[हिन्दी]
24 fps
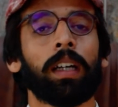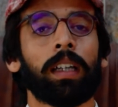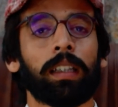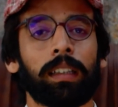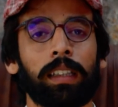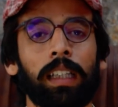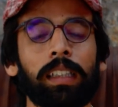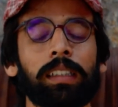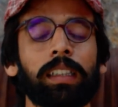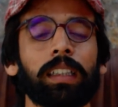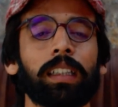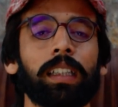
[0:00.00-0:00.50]

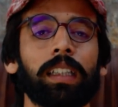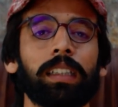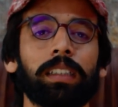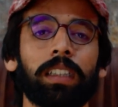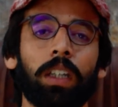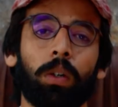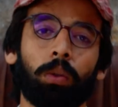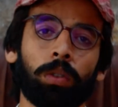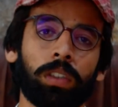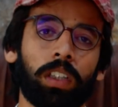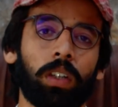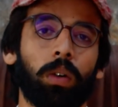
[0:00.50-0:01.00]
दिल से
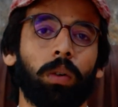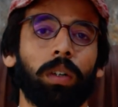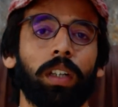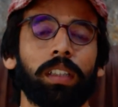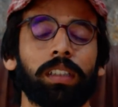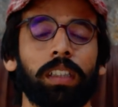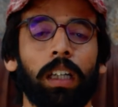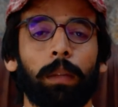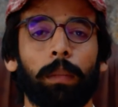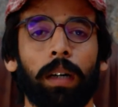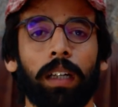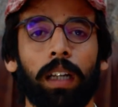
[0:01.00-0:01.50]
कीजिए उनके होने
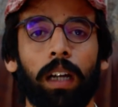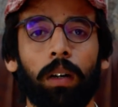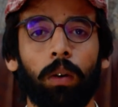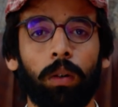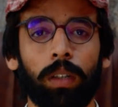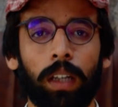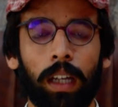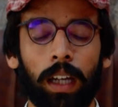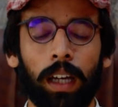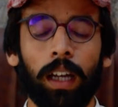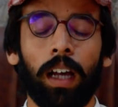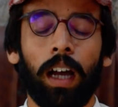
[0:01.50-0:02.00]
से हमारा
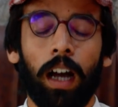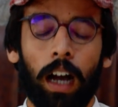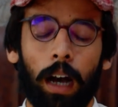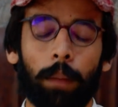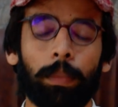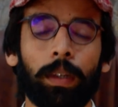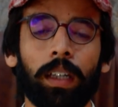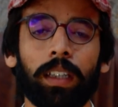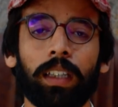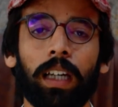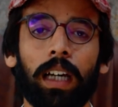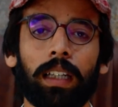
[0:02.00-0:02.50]
होना है
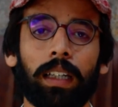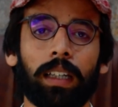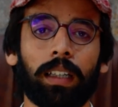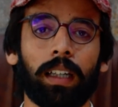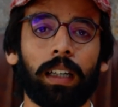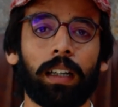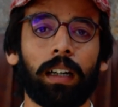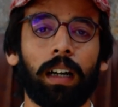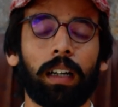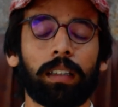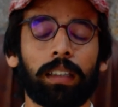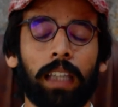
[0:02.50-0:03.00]
अपना ख्याल
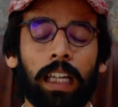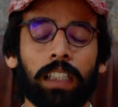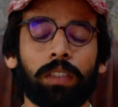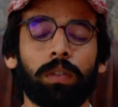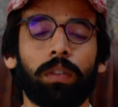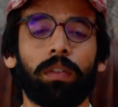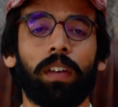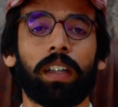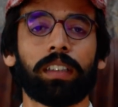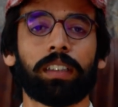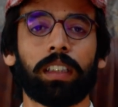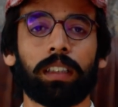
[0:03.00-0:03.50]
रखेगा थैंक्स
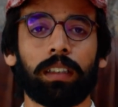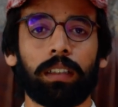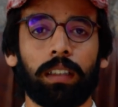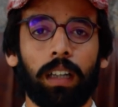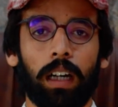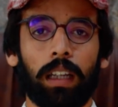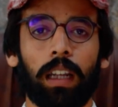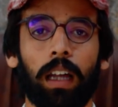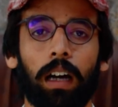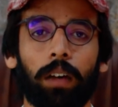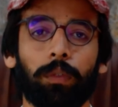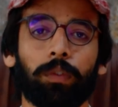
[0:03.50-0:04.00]
फॉर वॉचिंग
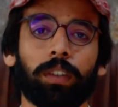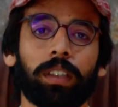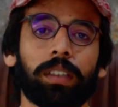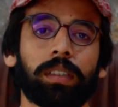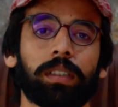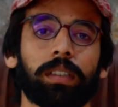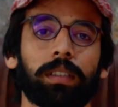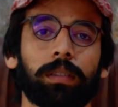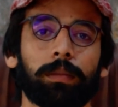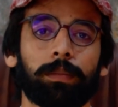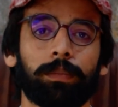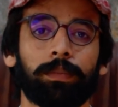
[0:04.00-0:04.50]
अल्लाह
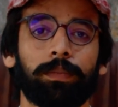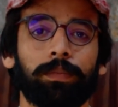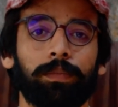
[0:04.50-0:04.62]
हाफिज़